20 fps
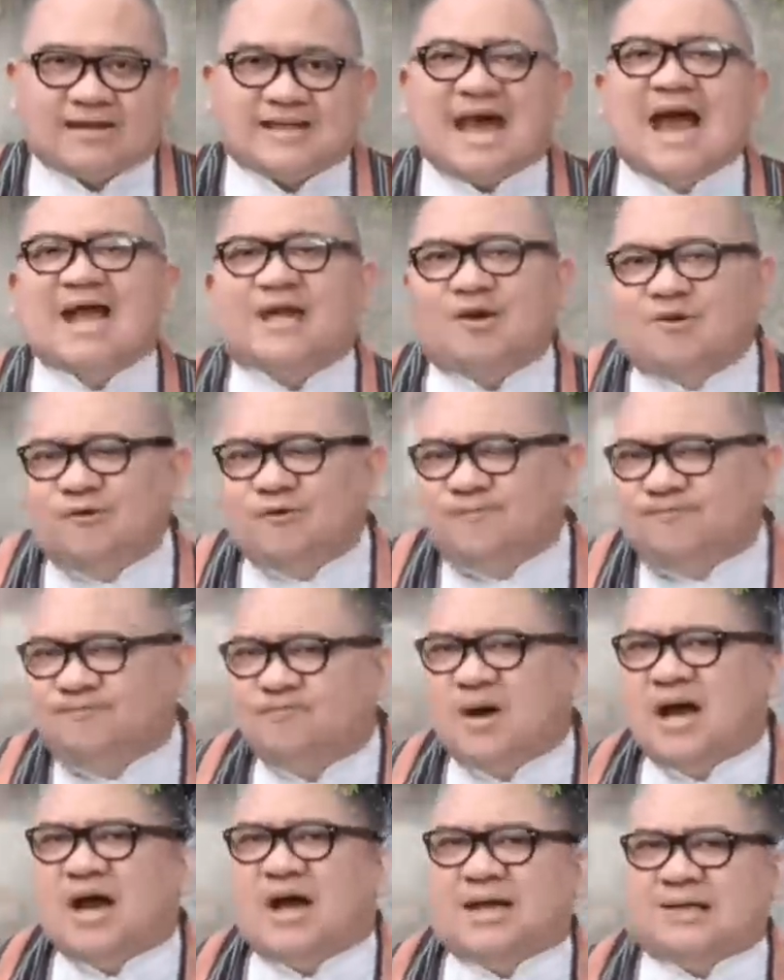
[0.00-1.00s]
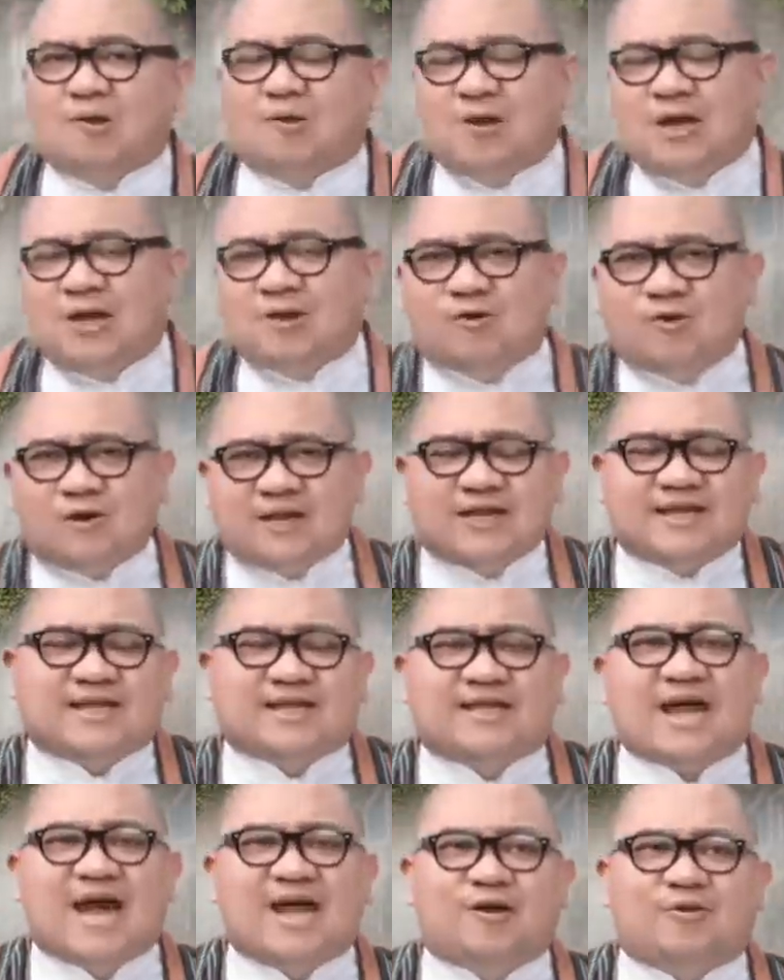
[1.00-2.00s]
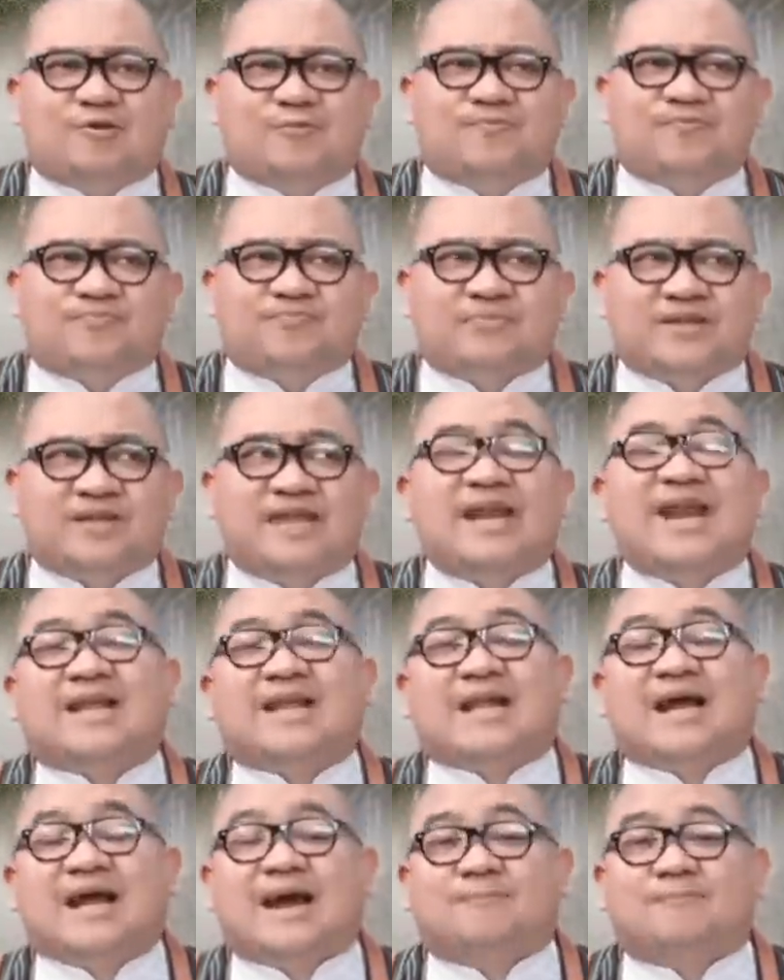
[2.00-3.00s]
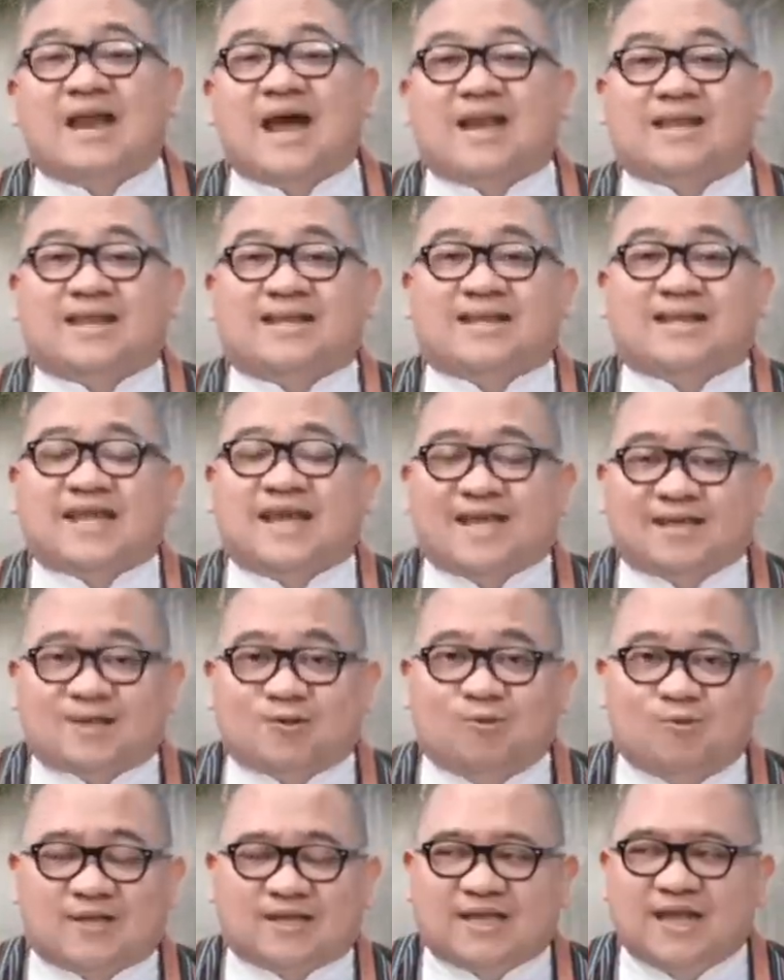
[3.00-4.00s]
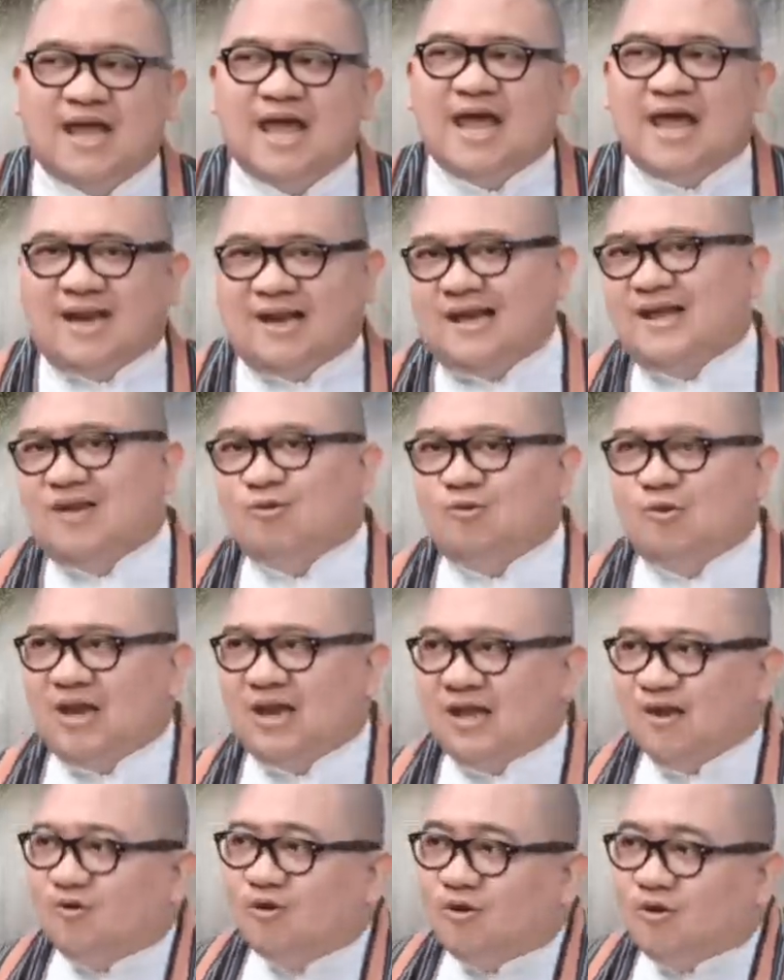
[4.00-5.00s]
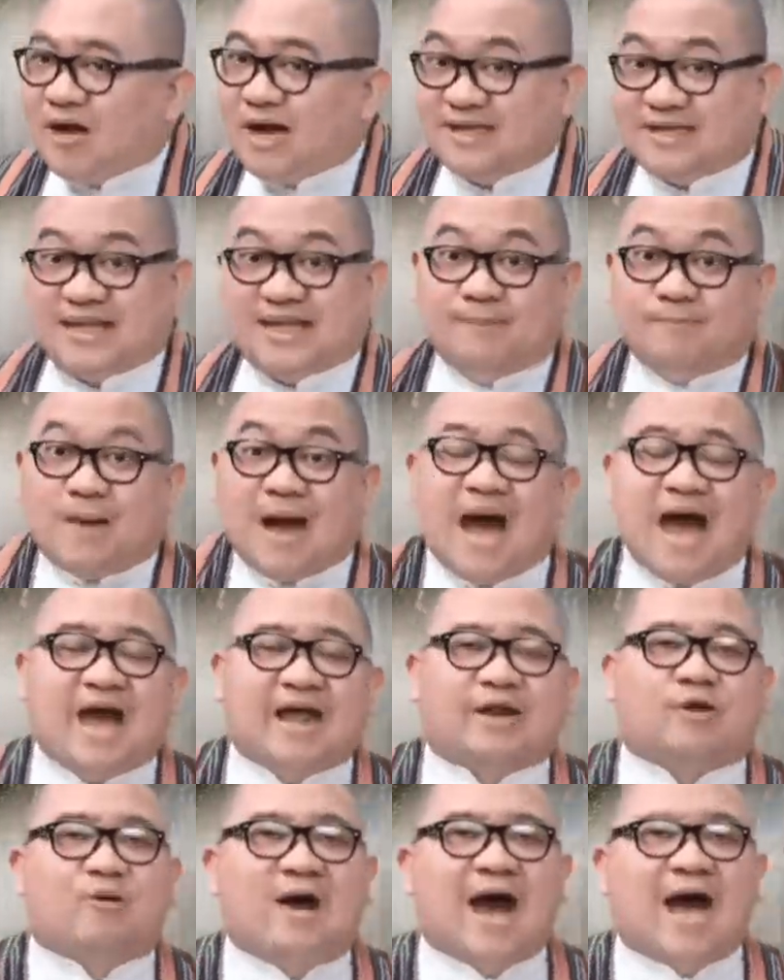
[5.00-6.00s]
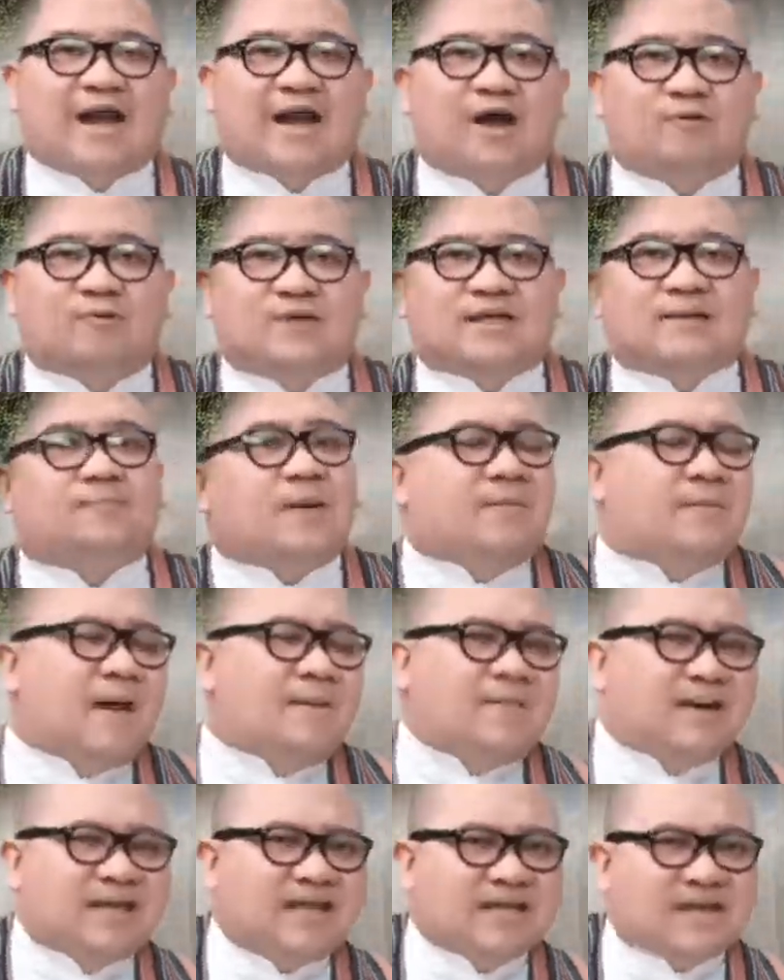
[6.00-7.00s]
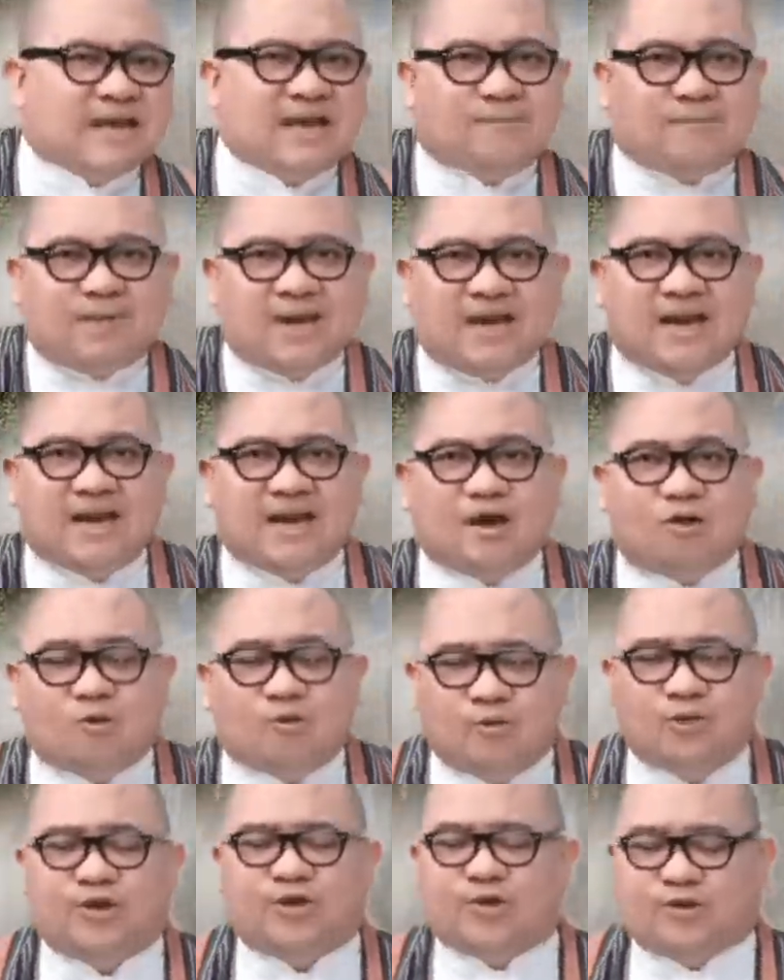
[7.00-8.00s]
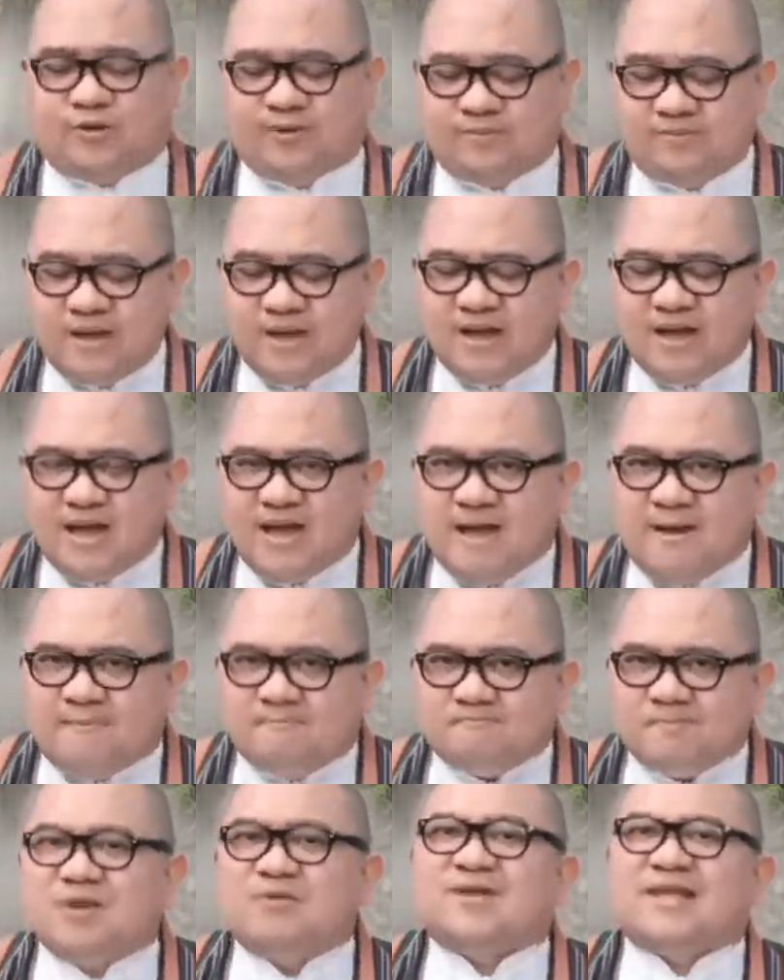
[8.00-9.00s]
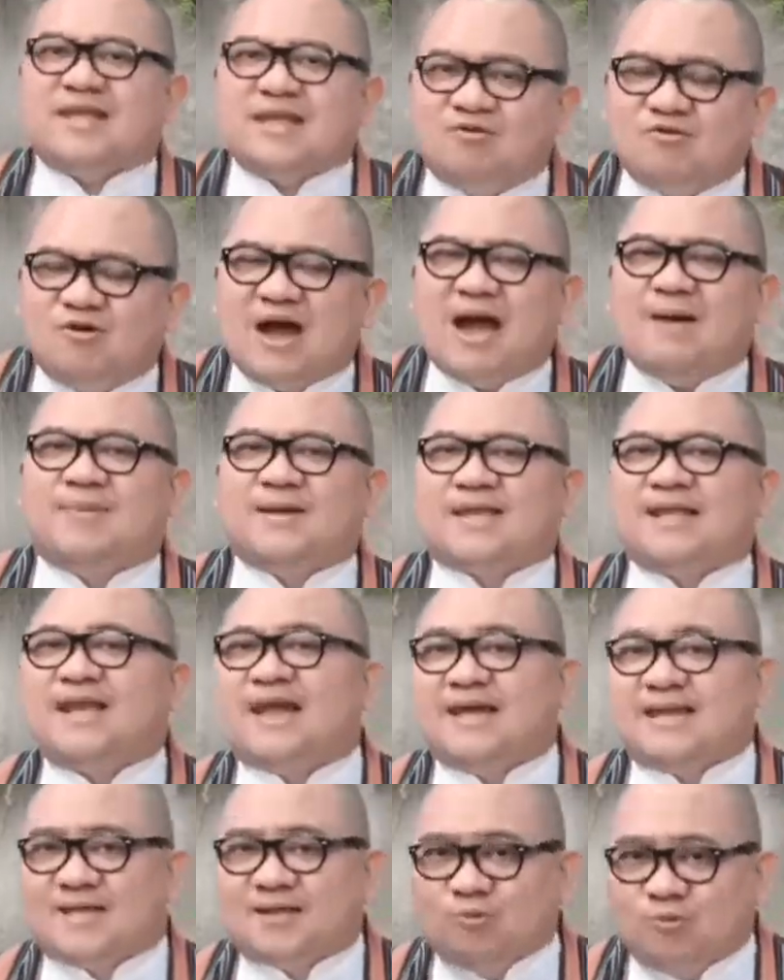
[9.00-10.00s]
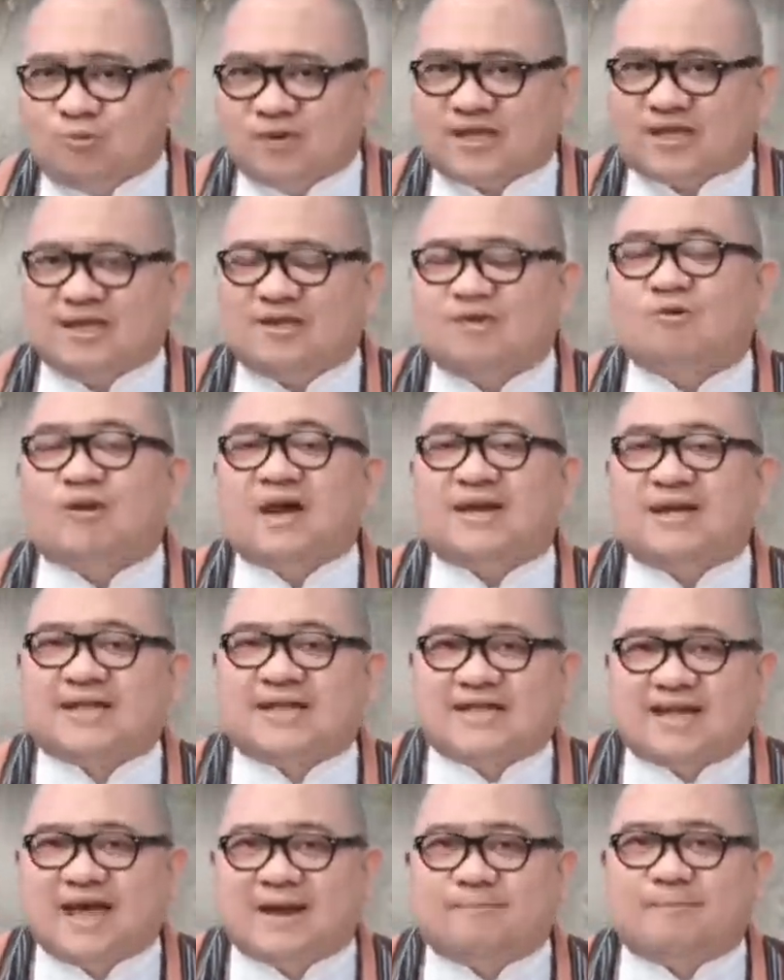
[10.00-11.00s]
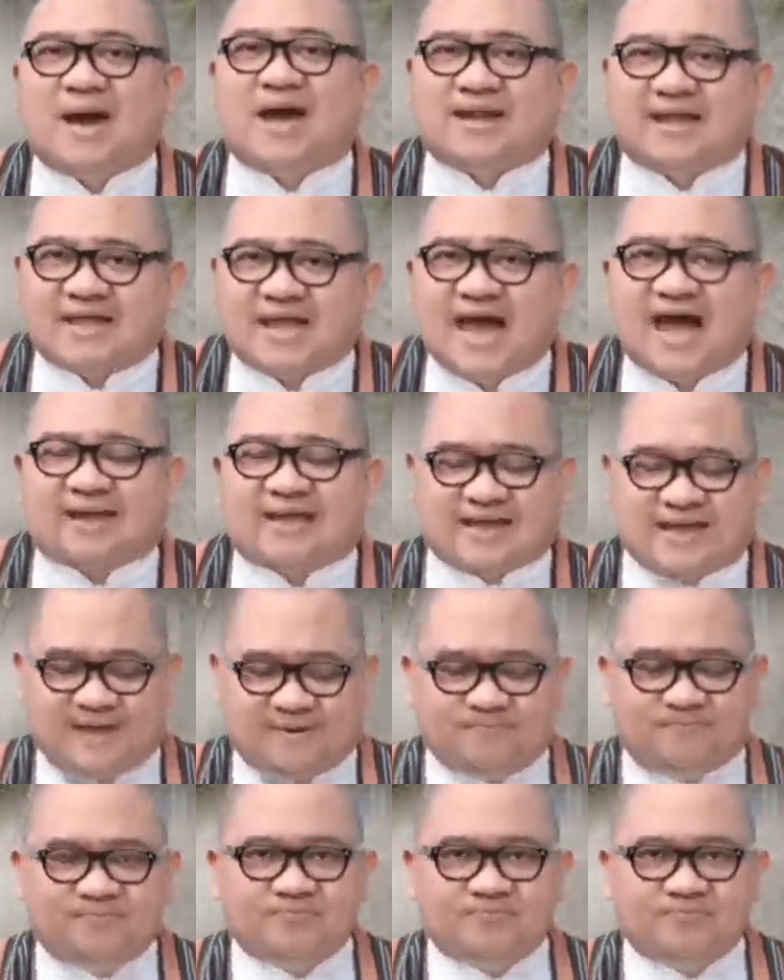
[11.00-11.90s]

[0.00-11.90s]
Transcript: Tayo, mga katolikong kristyano, tinatanggap natin si Jesus linggo-linggo at sa iba araw-araw sa pamamagitan ng banal na komunyon. Pero sino nga ba si Jesus sa Eukaristiya para sa atin?